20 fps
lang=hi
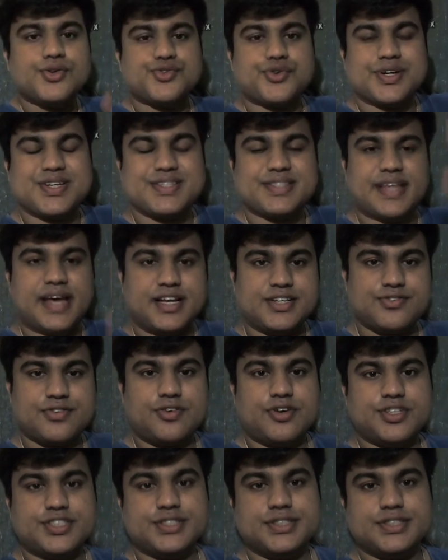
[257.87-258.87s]
सो इज थैंक्स
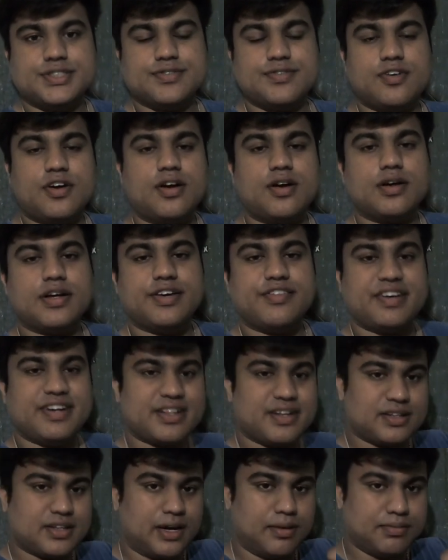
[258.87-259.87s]
फॉर वॉचिंग दिस ब्लॉग गिव इट
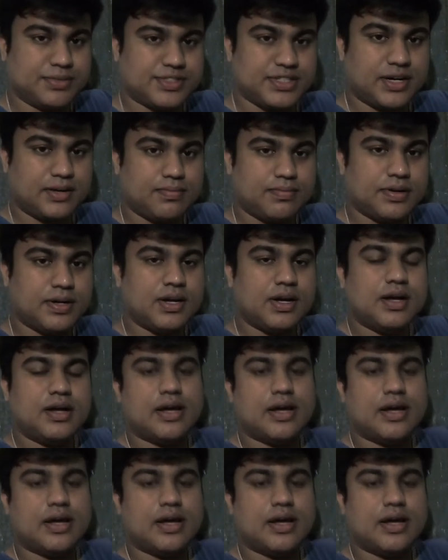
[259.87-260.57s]
इज अ थम्स अप